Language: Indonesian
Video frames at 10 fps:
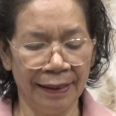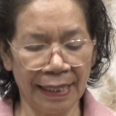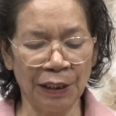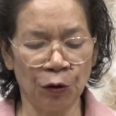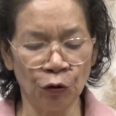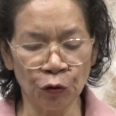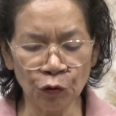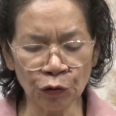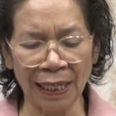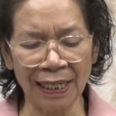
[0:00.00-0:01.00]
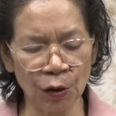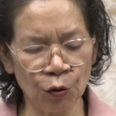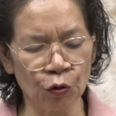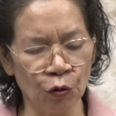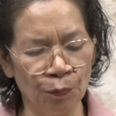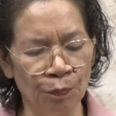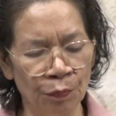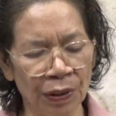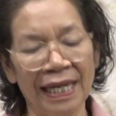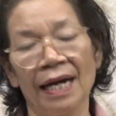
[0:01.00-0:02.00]
dan tuntutan hukum
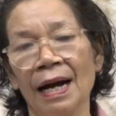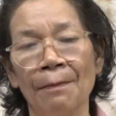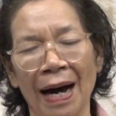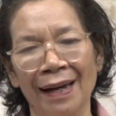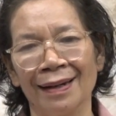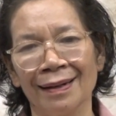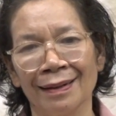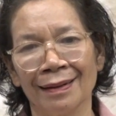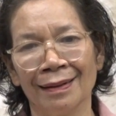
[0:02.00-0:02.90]
keagamaan